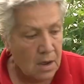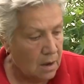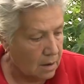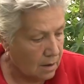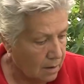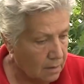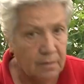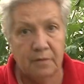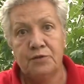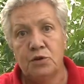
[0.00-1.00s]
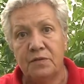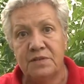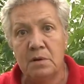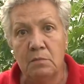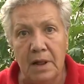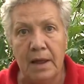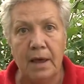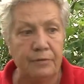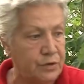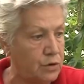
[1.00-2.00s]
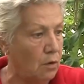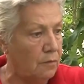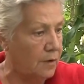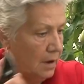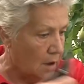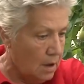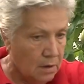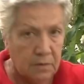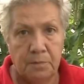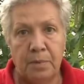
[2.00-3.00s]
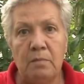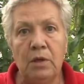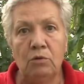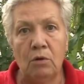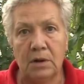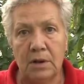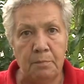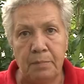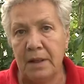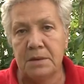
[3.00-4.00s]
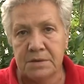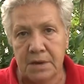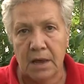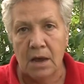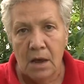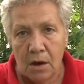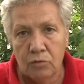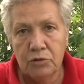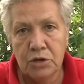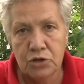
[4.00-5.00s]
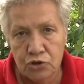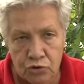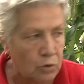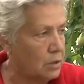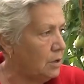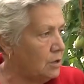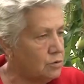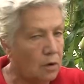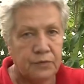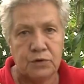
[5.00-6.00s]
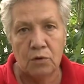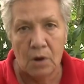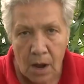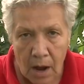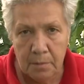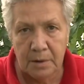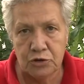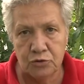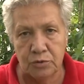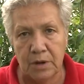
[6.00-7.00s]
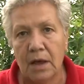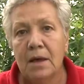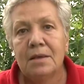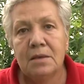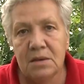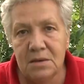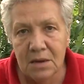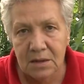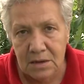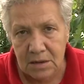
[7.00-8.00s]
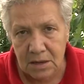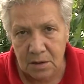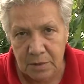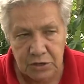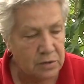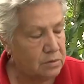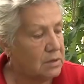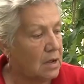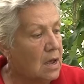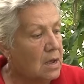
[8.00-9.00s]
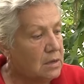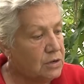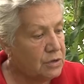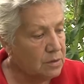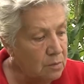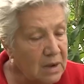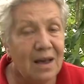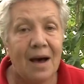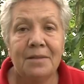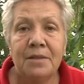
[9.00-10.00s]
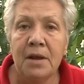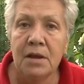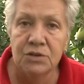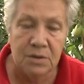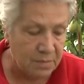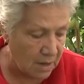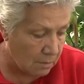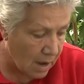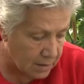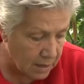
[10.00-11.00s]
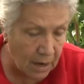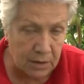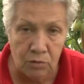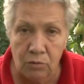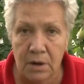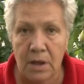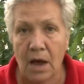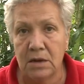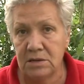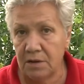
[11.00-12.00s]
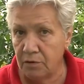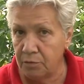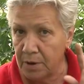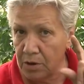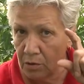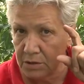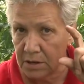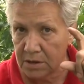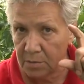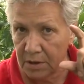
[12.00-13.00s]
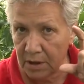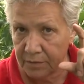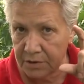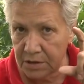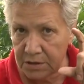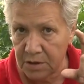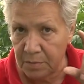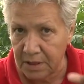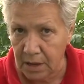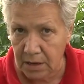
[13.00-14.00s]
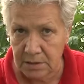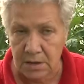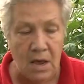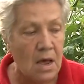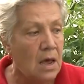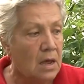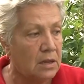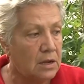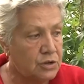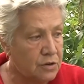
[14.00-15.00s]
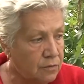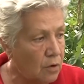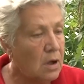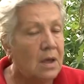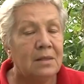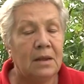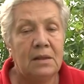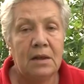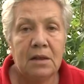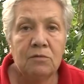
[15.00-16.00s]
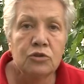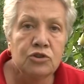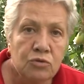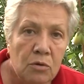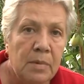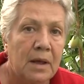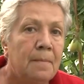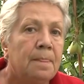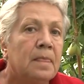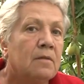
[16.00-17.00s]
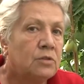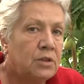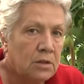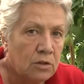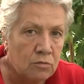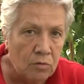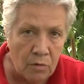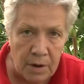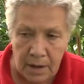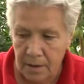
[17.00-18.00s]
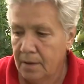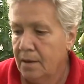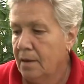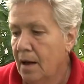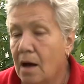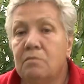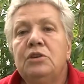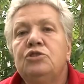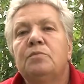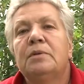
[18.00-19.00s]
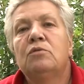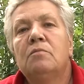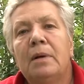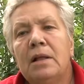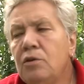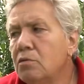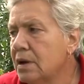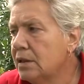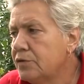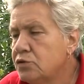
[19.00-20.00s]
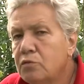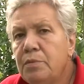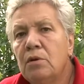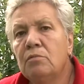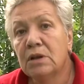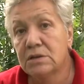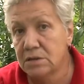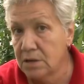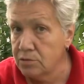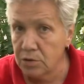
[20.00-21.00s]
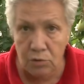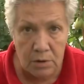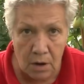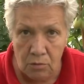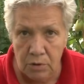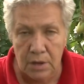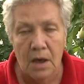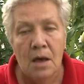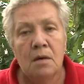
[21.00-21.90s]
А, все в земле, все в э, помидорной пыльце, руки жжет, лицо все обожженное. Не делайте так, пожалуйста. Значит, мы отрежем томаты от корня, оставив пенек сантиметров 10-15. Для чего? Да для того, чтобы вот этот корень а мы еще потом польем, когда все уберем, у нас останутся только корни.